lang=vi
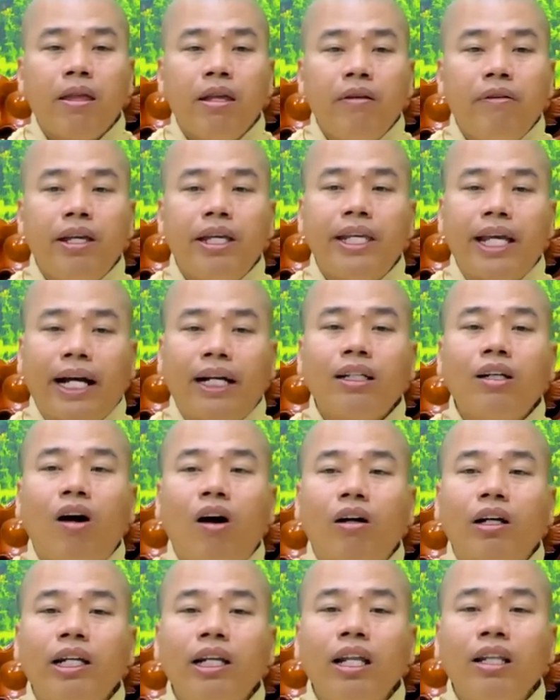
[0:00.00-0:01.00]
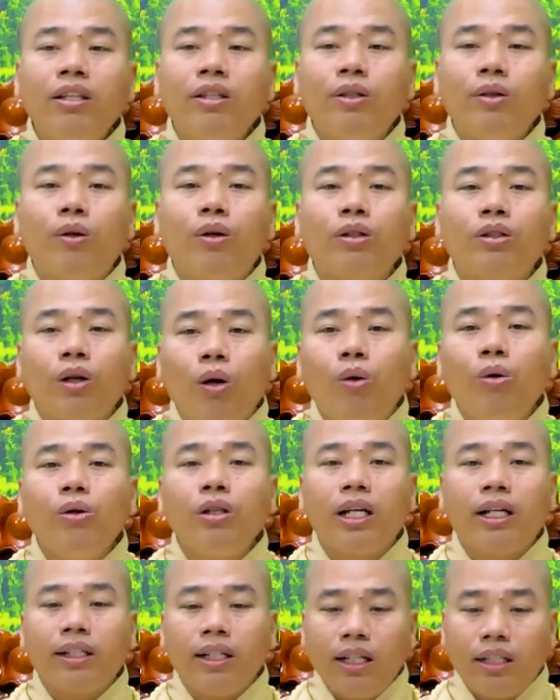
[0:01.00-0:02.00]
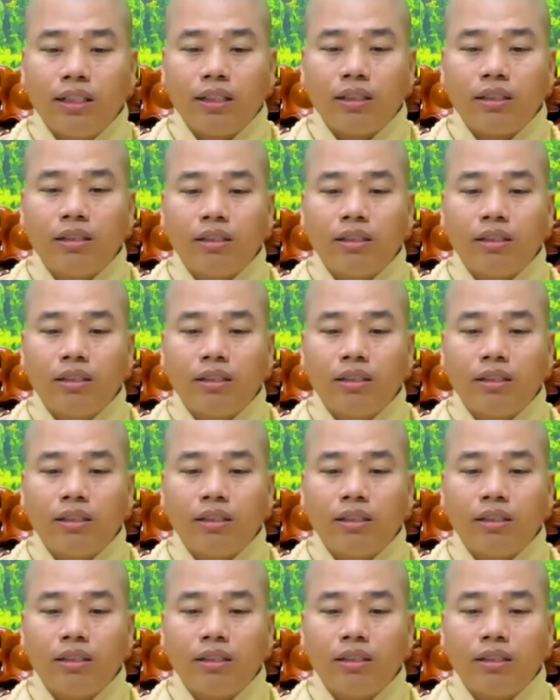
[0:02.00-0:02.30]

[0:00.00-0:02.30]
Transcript: quý vị dẫn đoàn đi đến chùa tu những đức